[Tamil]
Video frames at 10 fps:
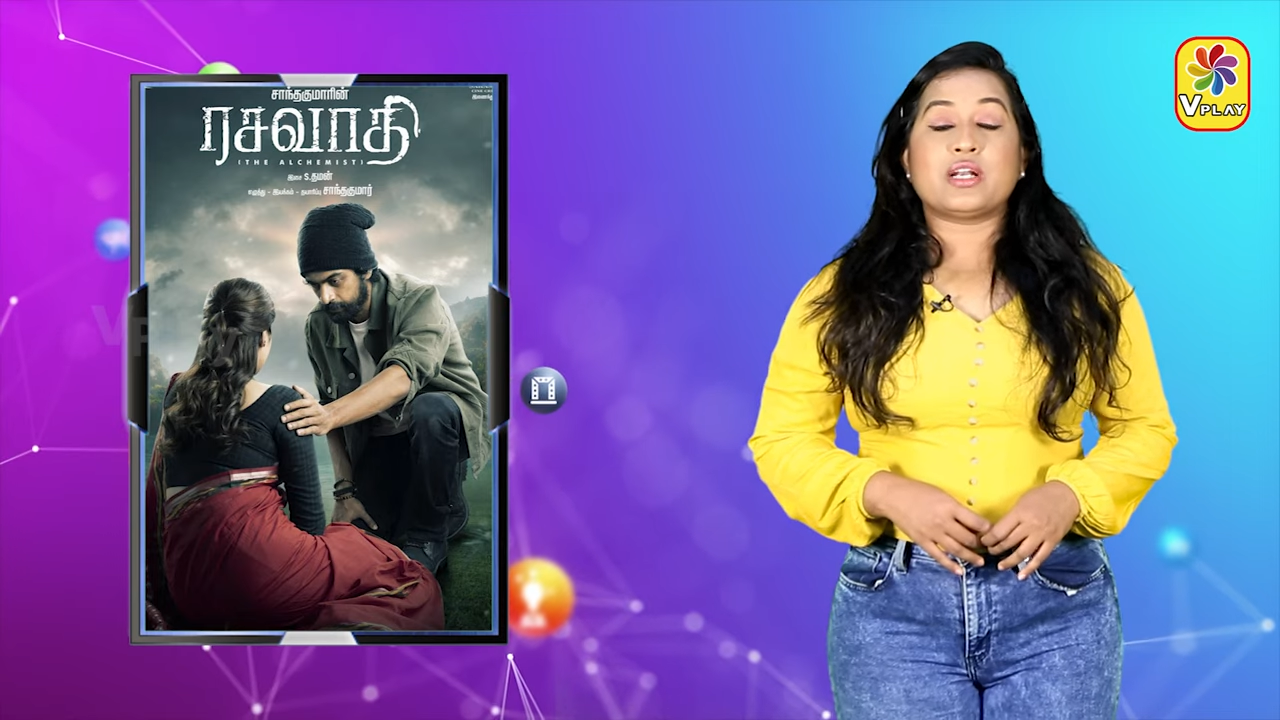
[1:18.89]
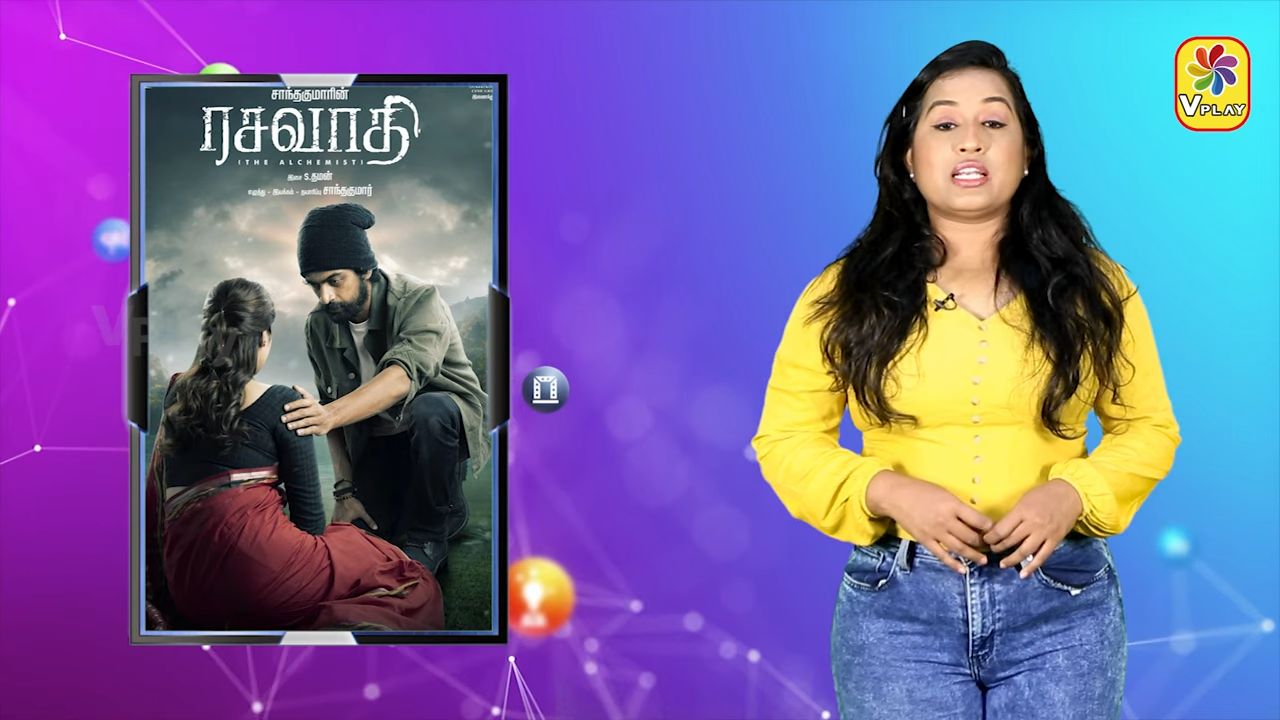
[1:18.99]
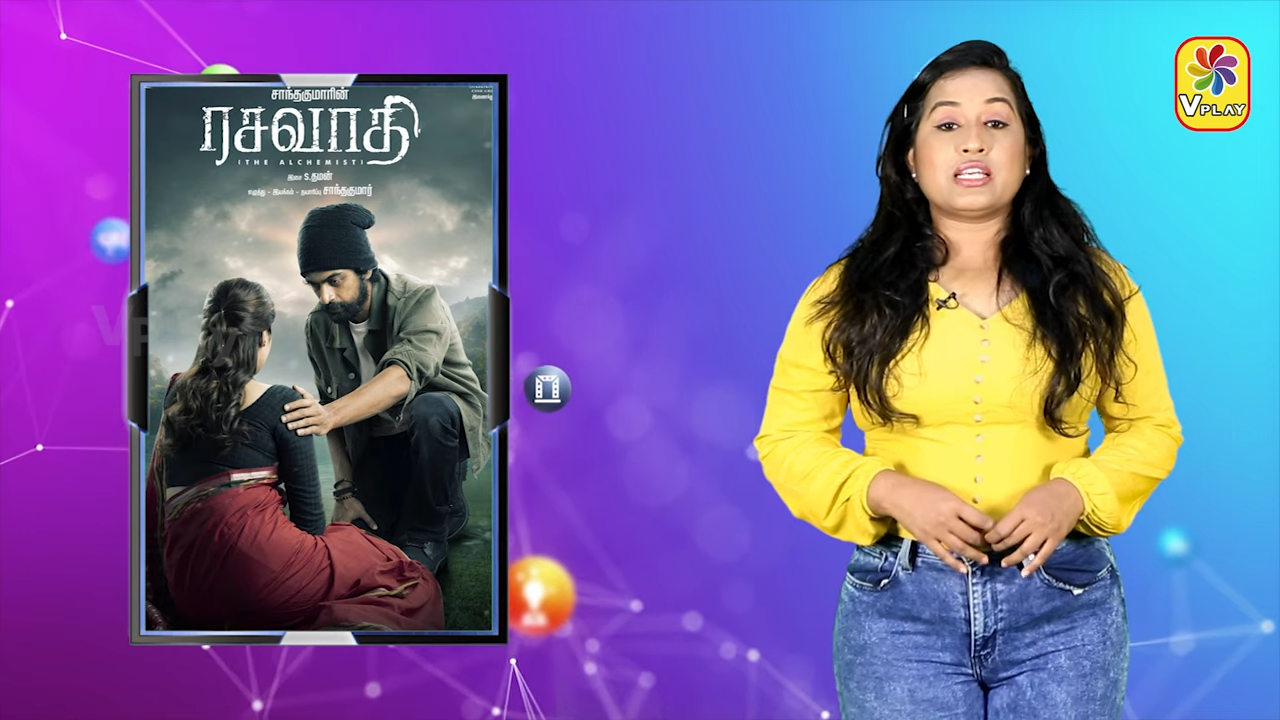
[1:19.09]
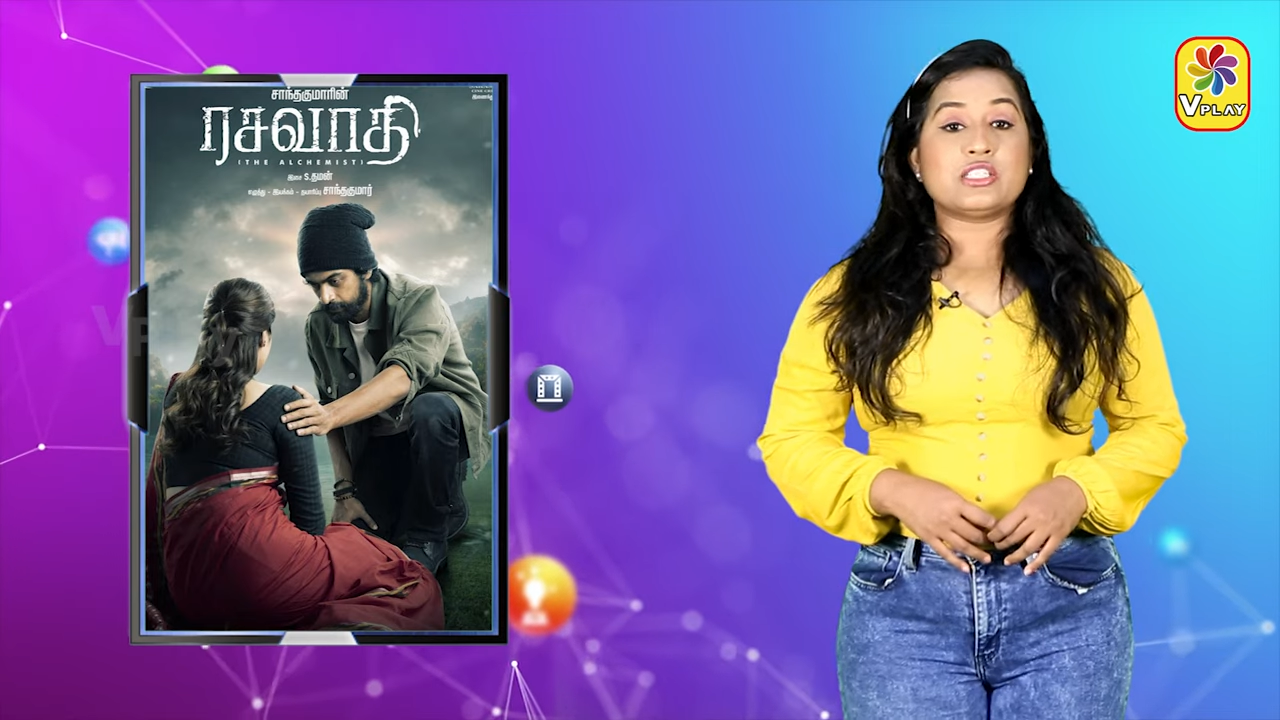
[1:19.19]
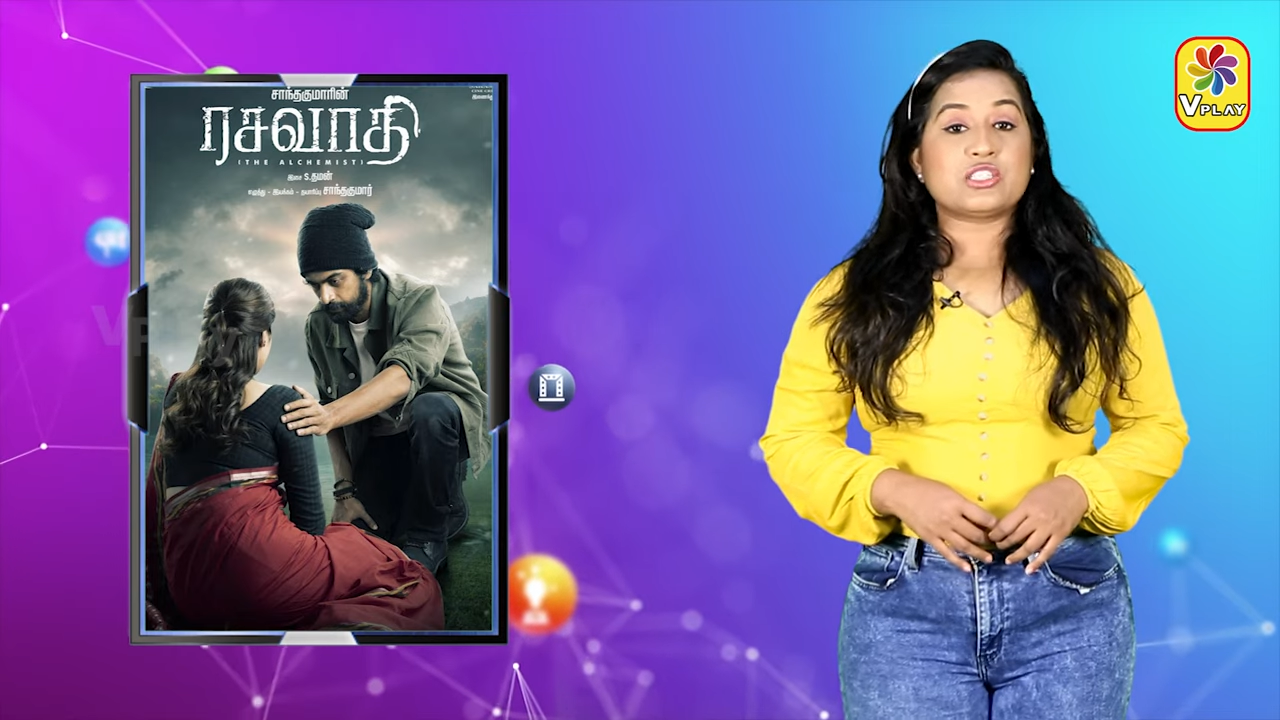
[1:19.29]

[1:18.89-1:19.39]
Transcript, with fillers: ஒன்லைன்